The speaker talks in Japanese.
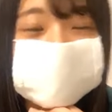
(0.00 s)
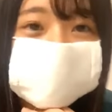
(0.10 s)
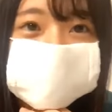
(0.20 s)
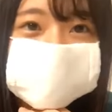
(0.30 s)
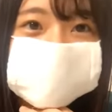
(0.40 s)
あ
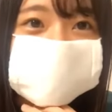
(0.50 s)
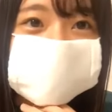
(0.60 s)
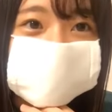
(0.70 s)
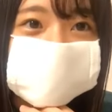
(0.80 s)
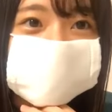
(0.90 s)
れ面白
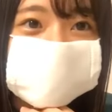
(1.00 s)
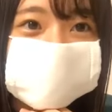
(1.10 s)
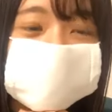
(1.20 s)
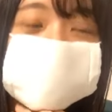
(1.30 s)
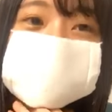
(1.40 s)
いよね
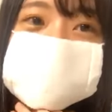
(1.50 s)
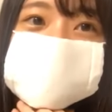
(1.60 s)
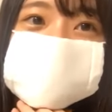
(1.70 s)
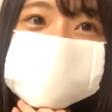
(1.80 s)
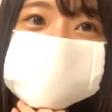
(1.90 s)
面
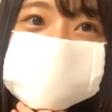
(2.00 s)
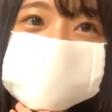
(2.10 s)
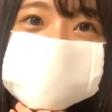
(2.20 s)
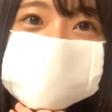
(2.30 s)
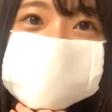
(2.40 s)
白いけど
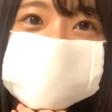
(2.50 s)
ね